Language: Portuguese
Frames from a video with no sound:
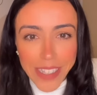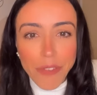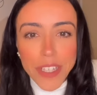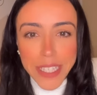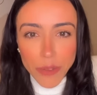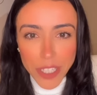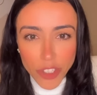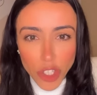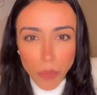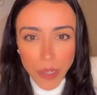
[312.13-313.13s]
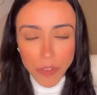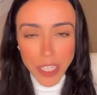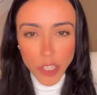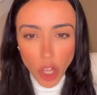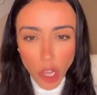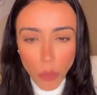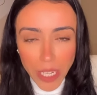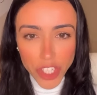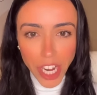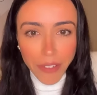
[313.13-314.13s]
Tá fazendo sentido para vocês? Coloca
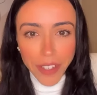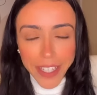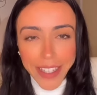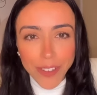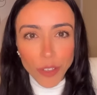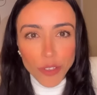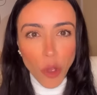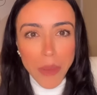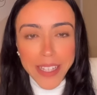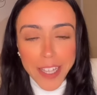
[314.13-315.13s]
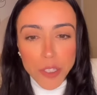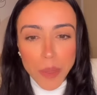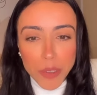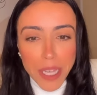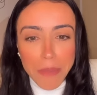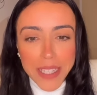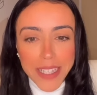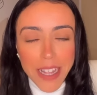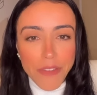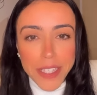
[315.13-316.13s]
uma chave aqui nos comentários para eu saber
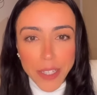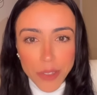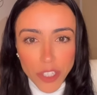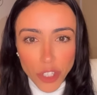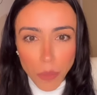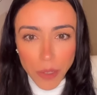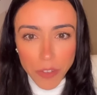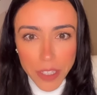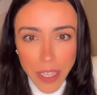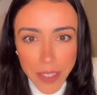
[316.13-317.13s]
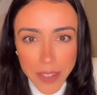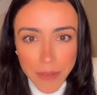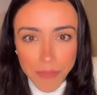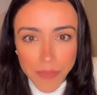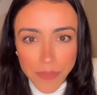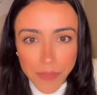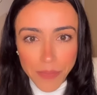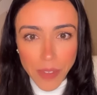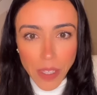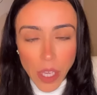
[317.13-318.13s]
se está fazendo sentido para vocês.
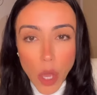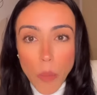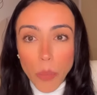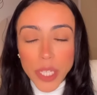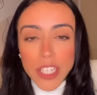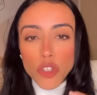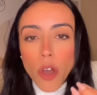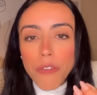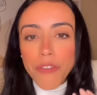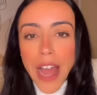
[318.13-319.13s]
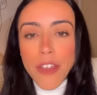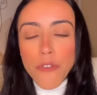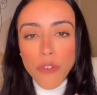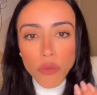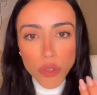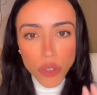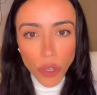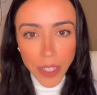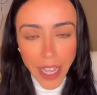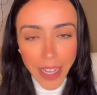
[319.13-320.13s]
Porque só vai
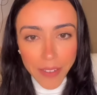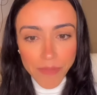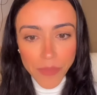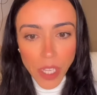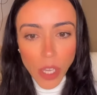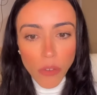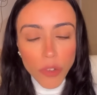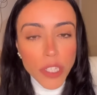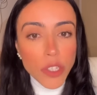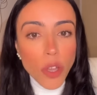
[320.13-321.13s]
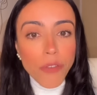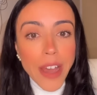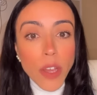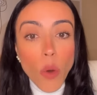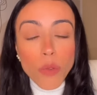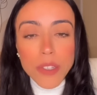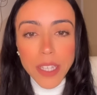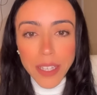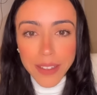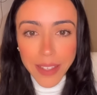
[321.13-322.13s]
funcionar, você só vai
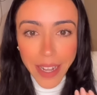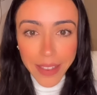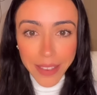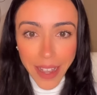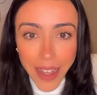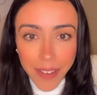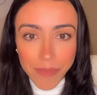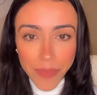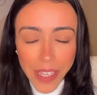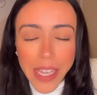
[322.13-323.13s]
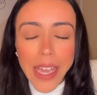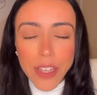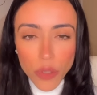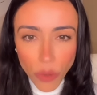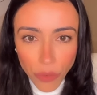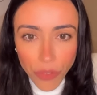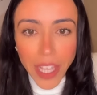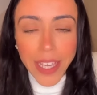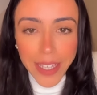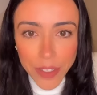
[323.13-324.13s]
conseguir tratar e
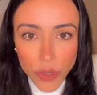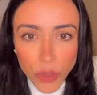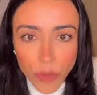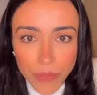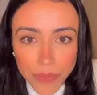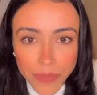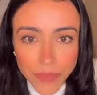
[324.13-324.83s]
resolver isso